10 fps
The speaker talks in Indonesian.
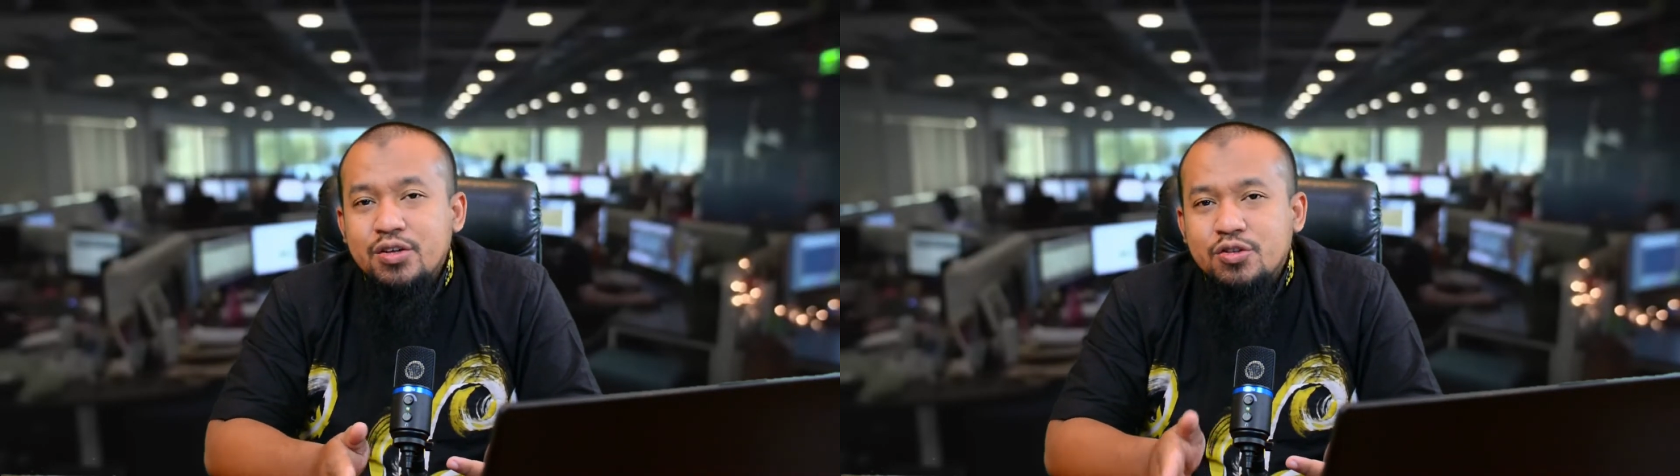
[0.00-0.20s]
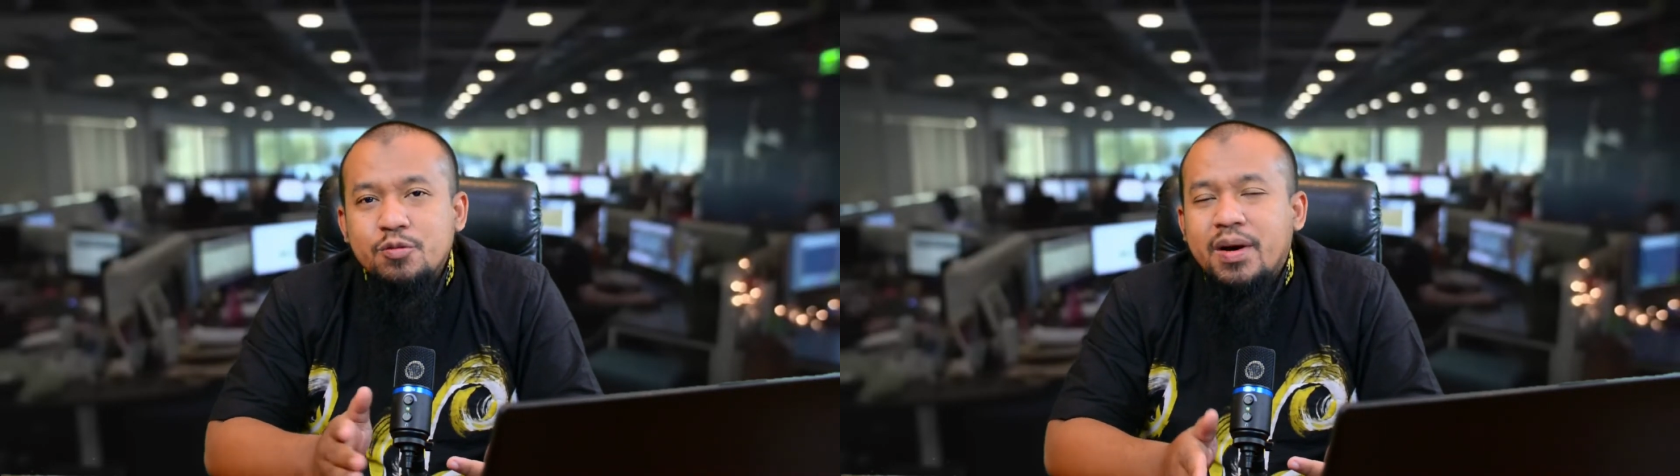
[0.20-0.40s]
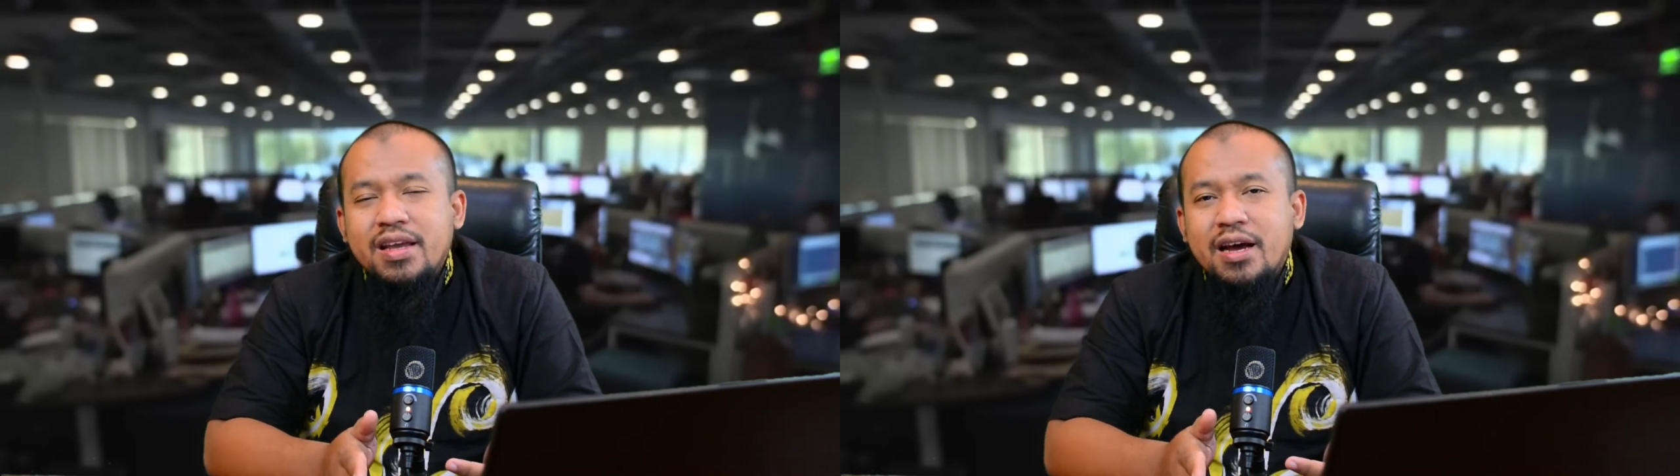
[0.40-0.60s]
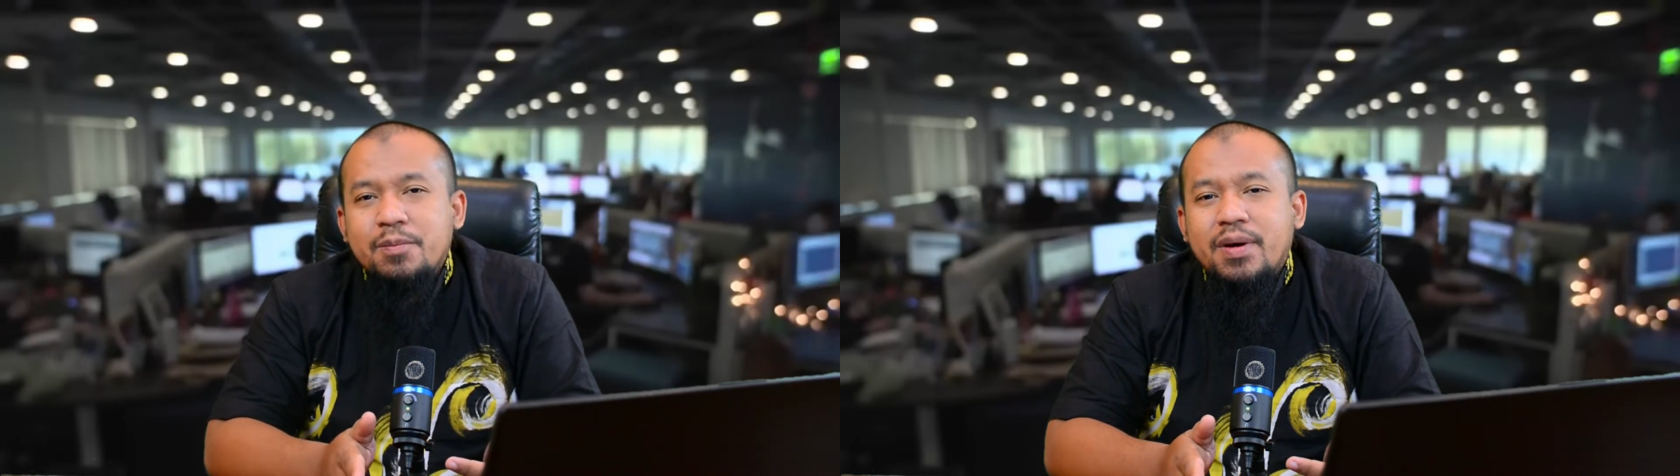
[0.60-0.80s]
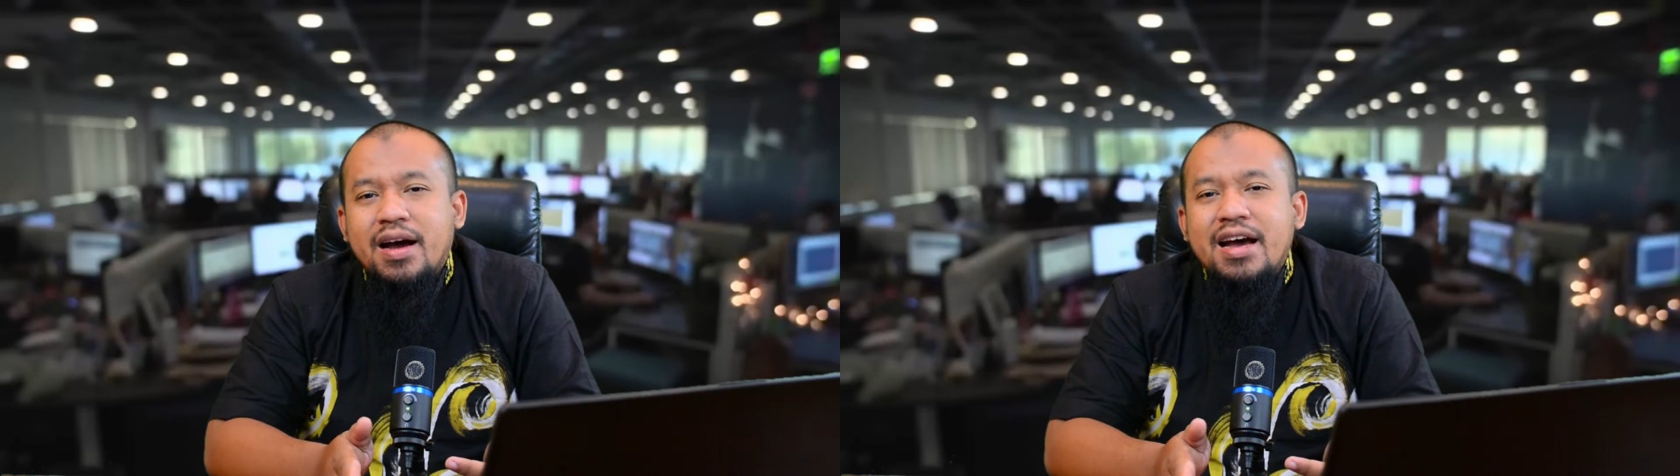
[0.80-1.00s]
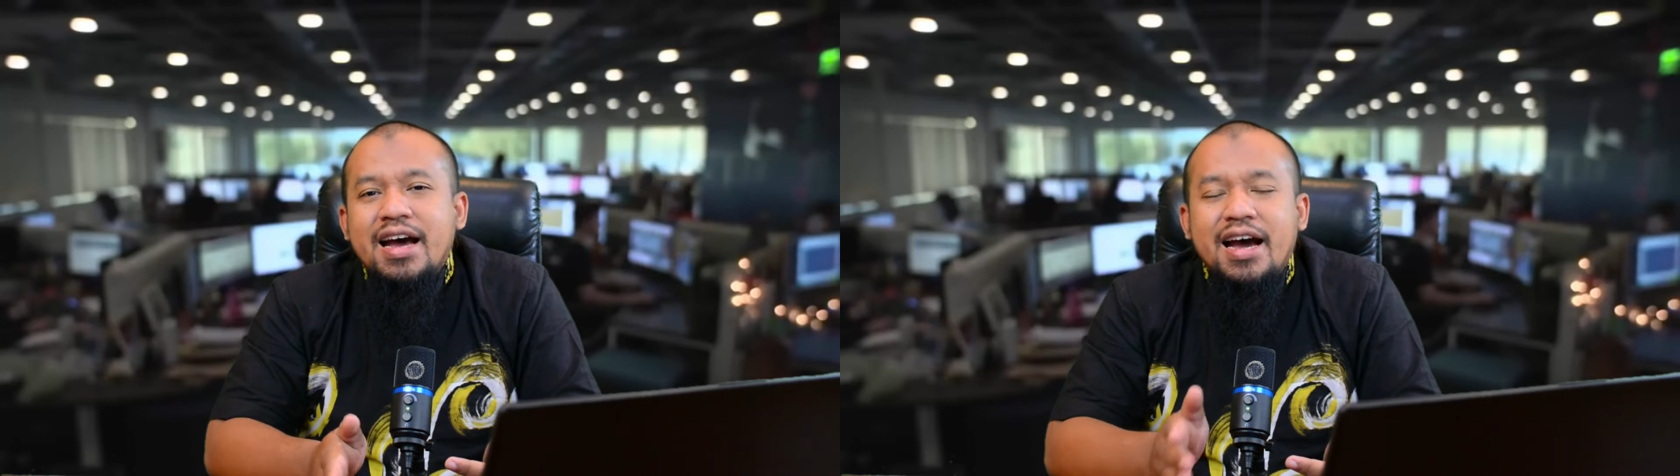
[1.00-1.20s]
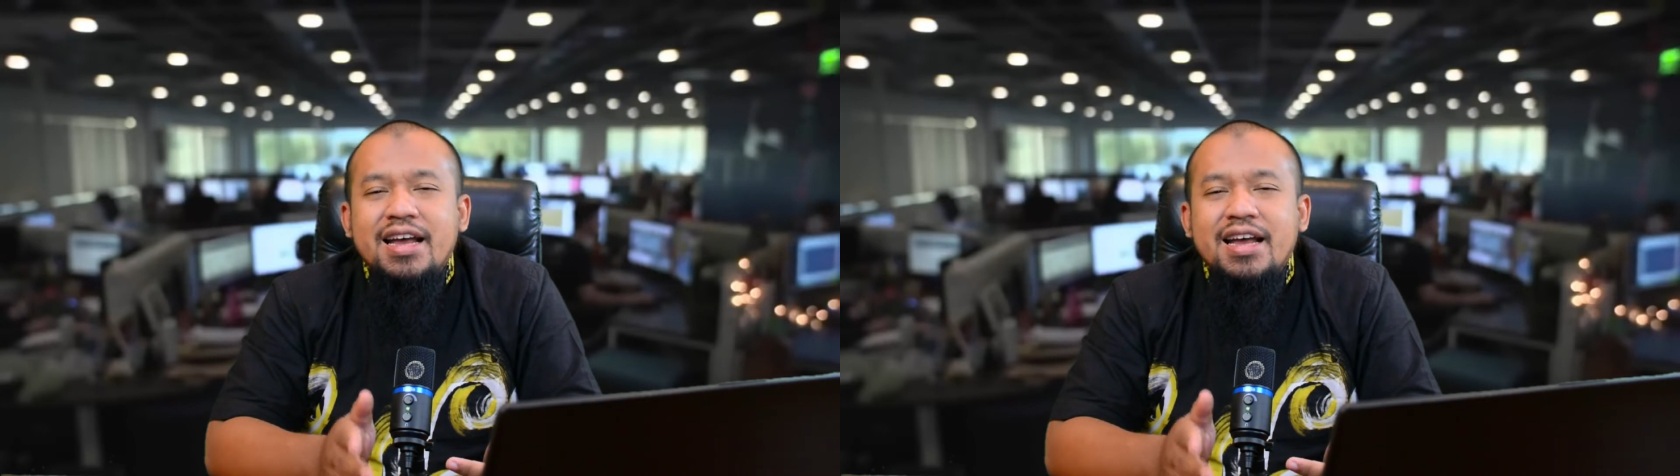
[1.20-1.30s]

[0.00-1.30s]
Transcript: Supaya apa?